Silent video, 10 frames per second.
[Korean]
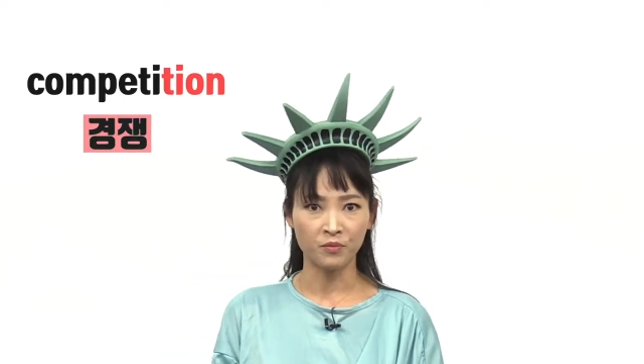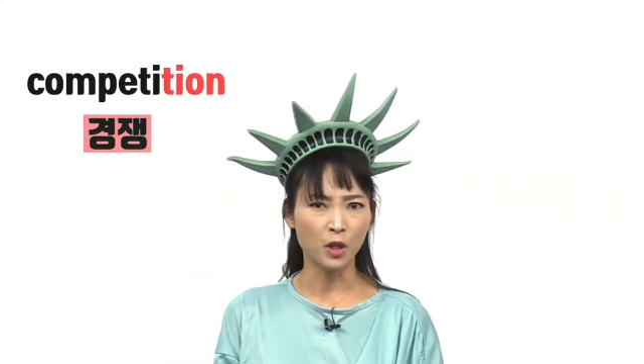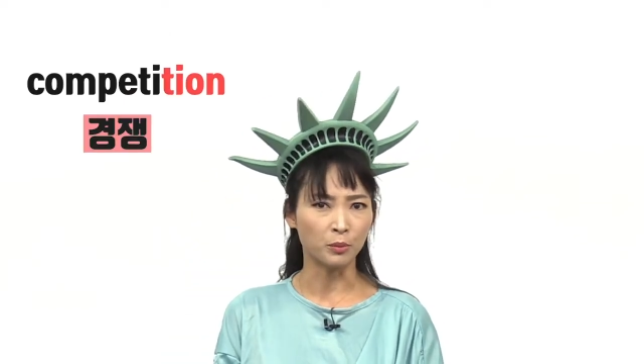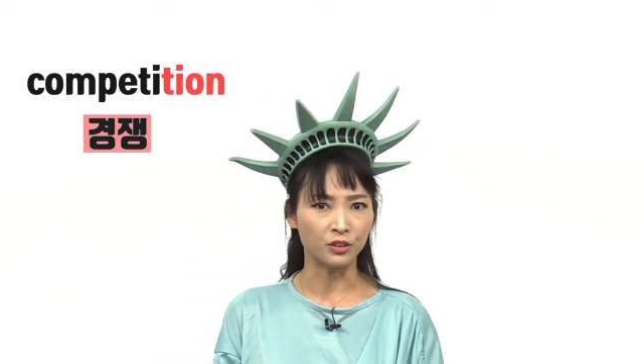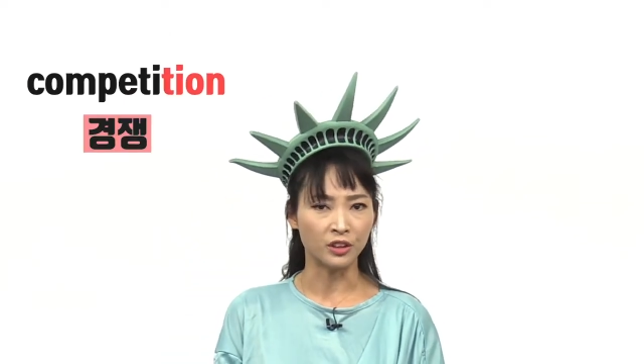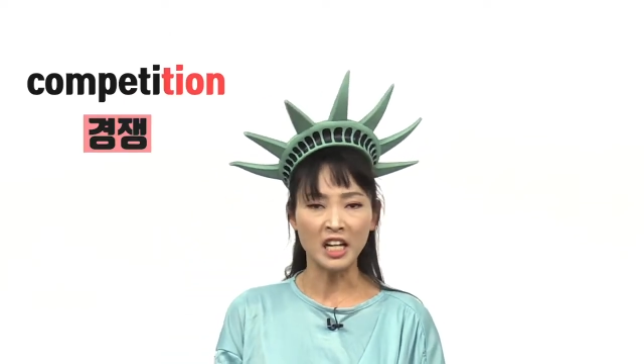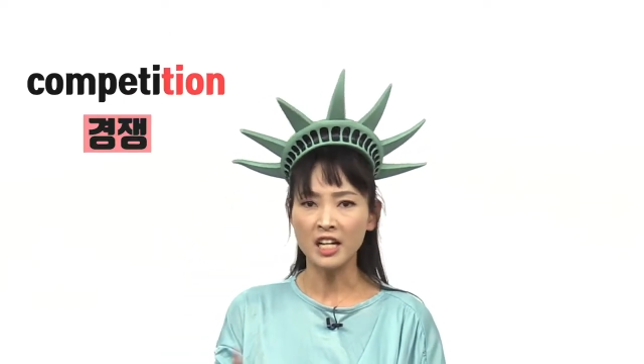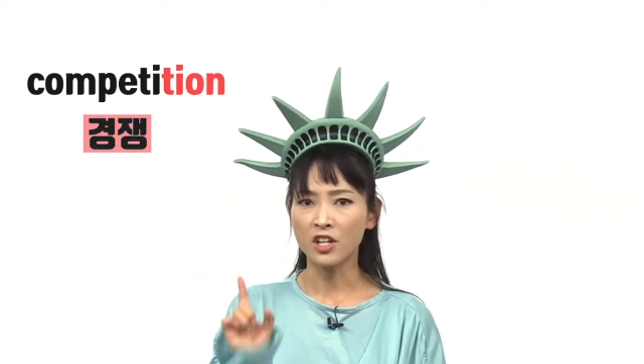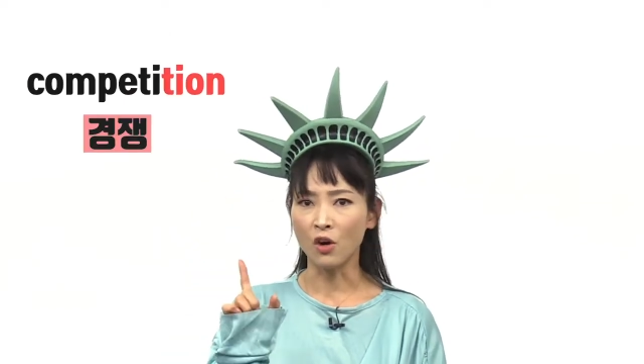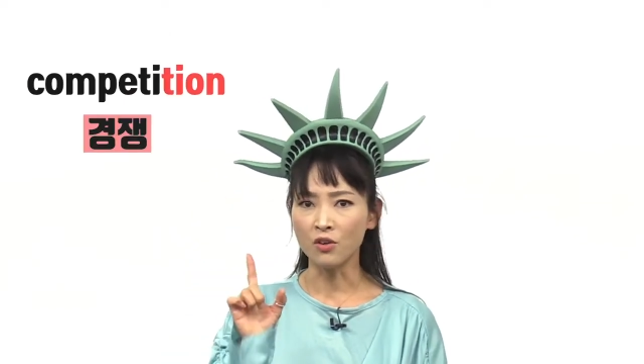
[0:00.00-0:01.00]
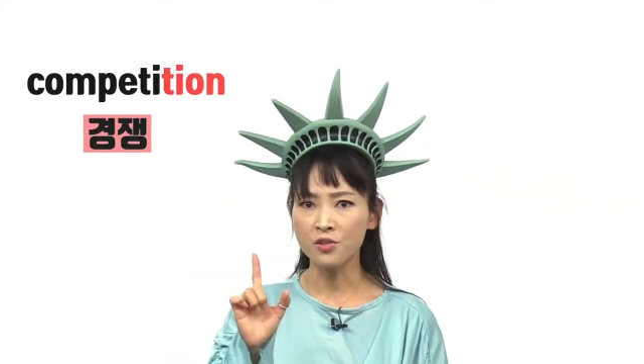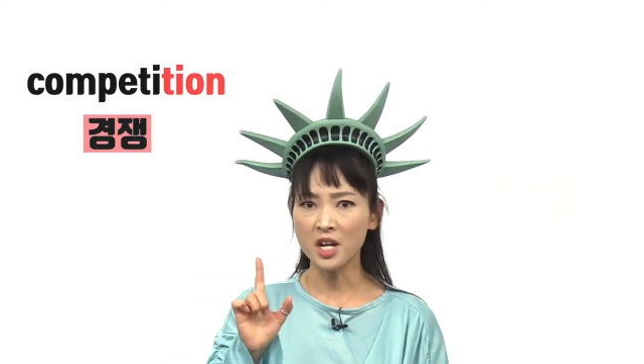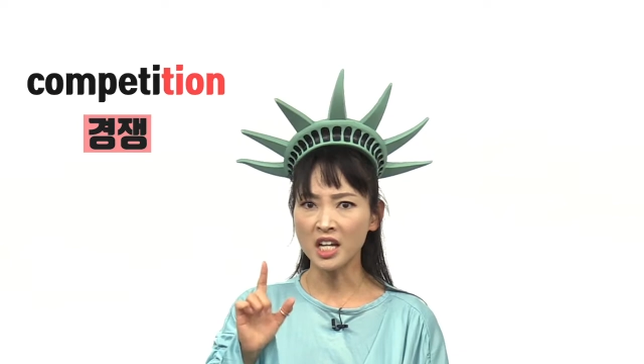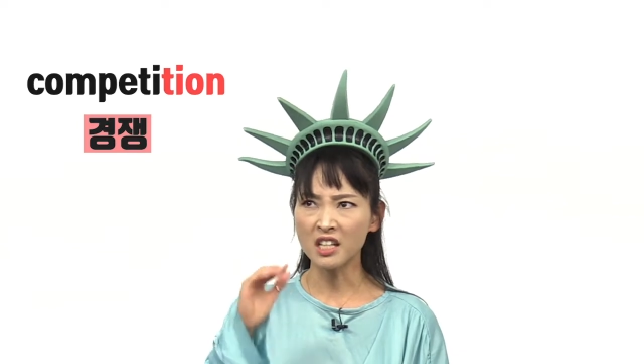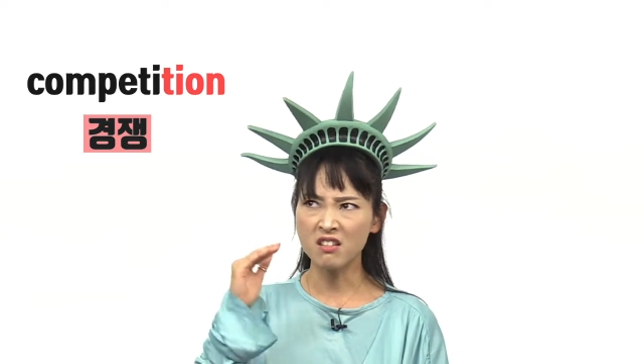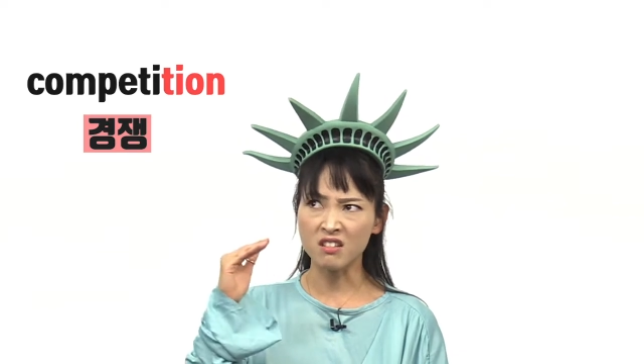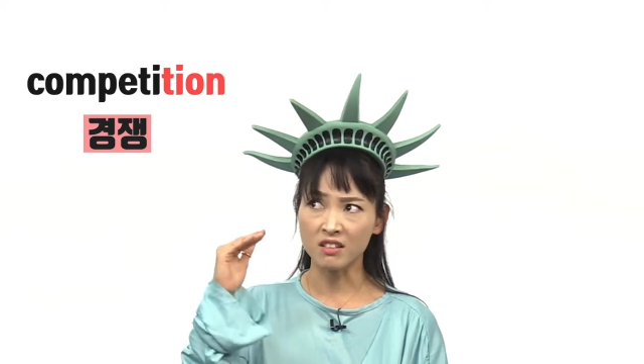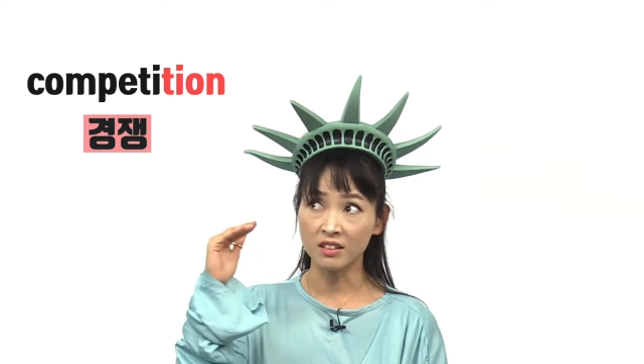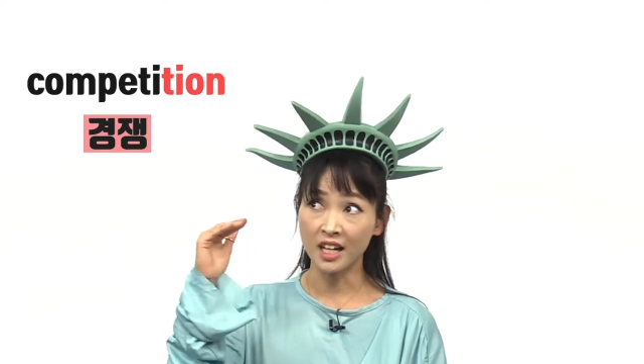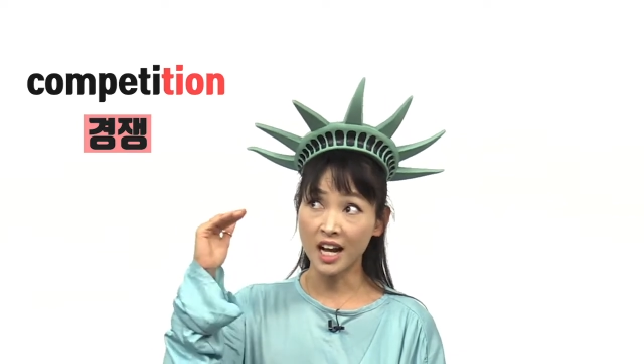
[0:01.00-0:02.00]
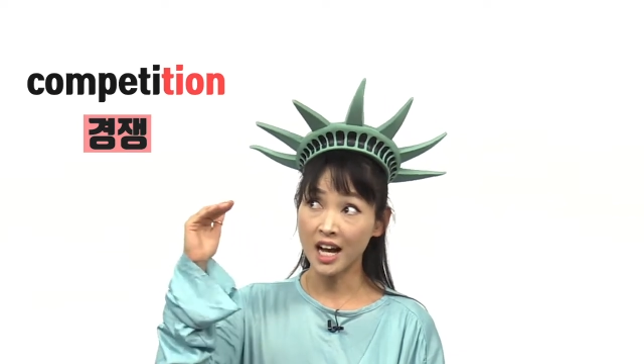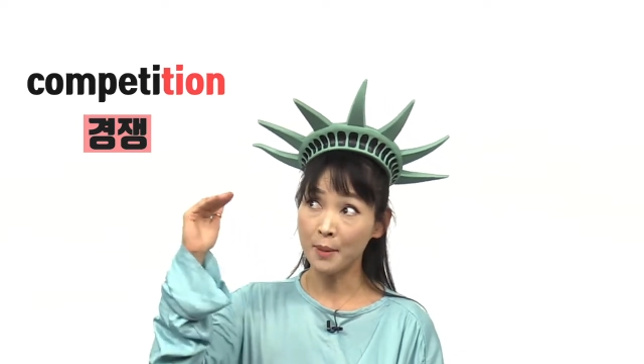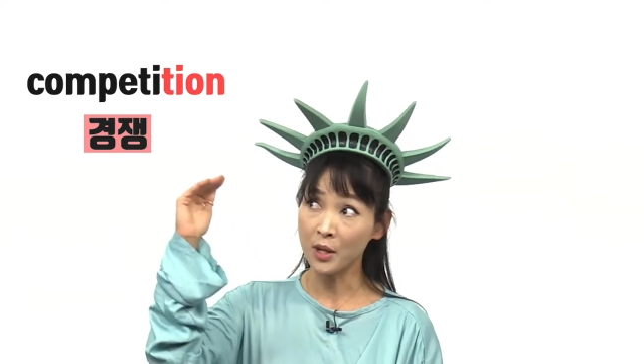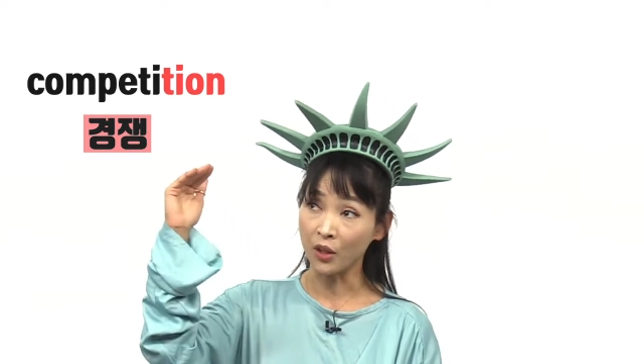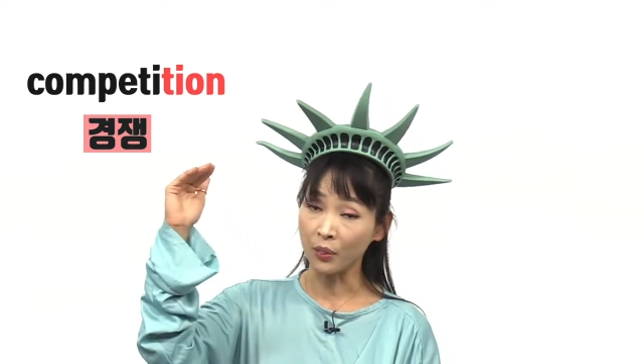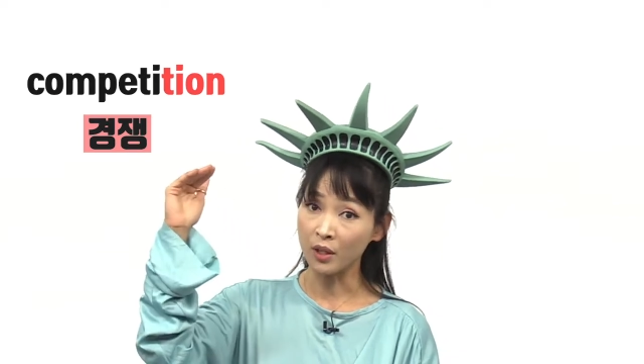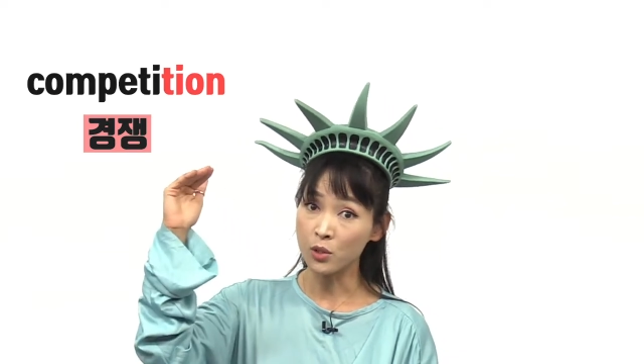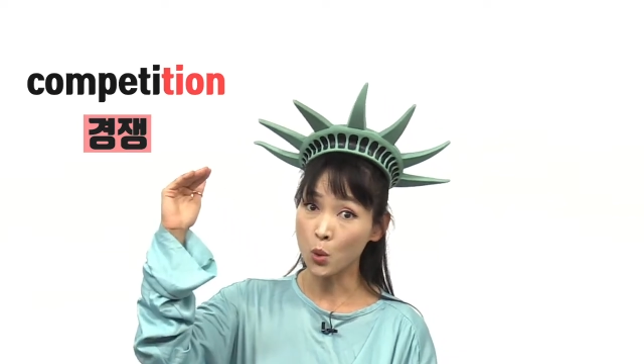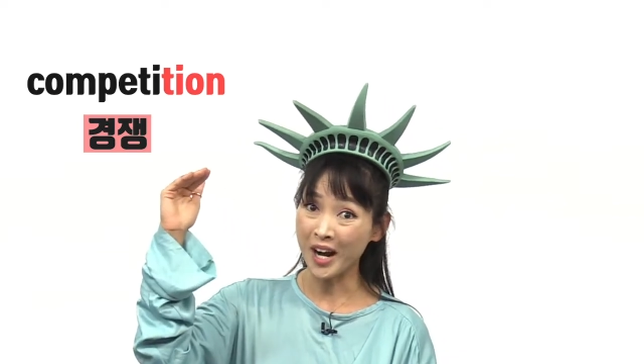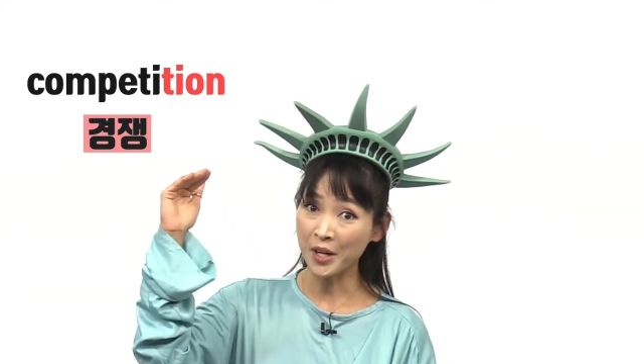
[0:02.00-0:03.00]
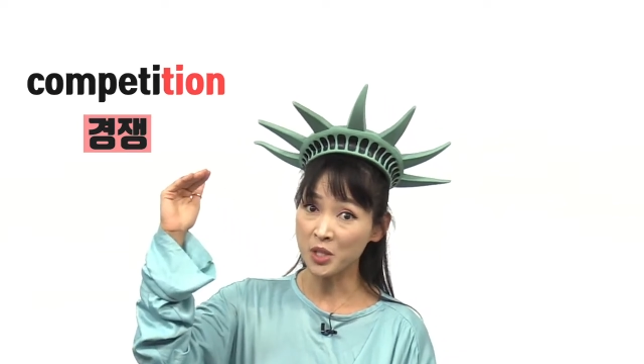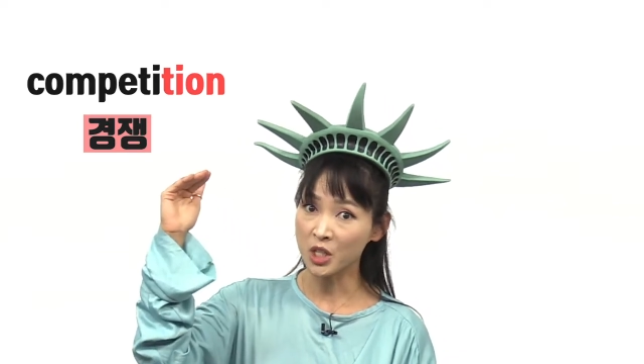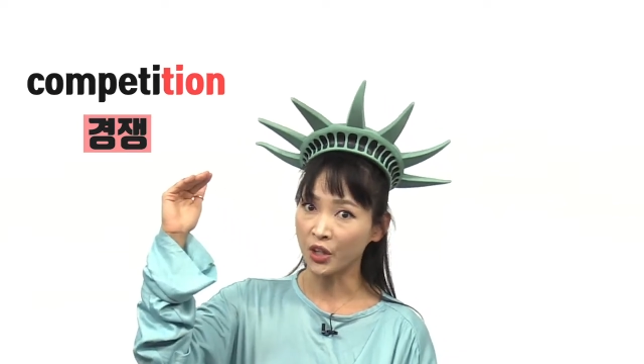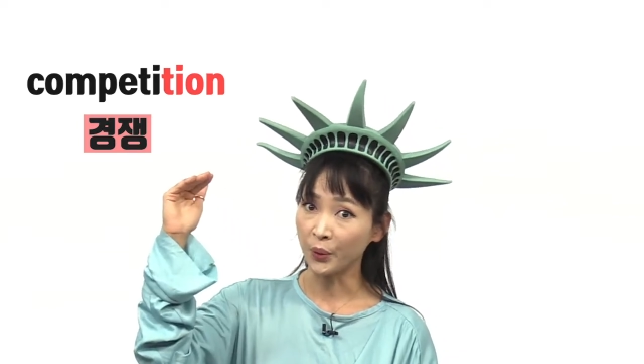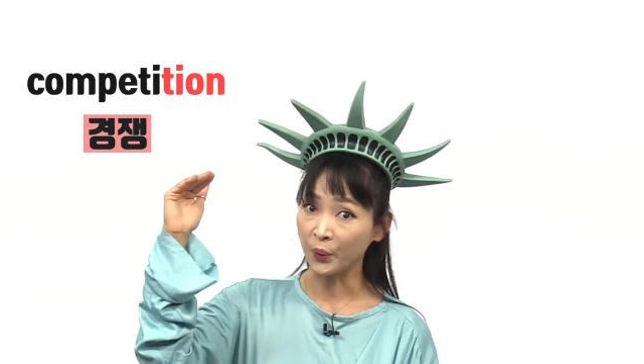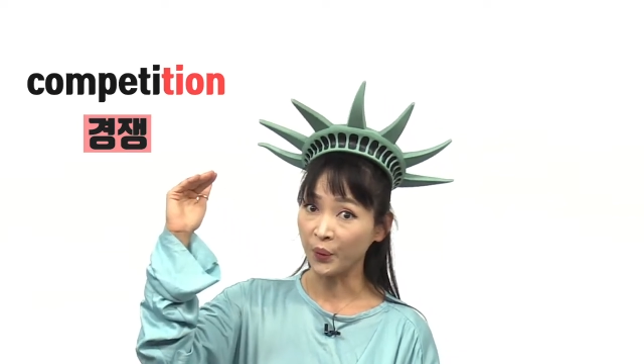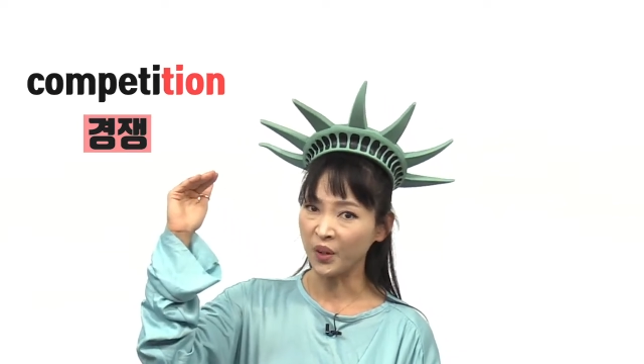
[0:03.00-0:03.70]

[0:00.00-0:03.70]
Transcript: 여러분 경쟁이 증가하면 좋아요, 싫어요?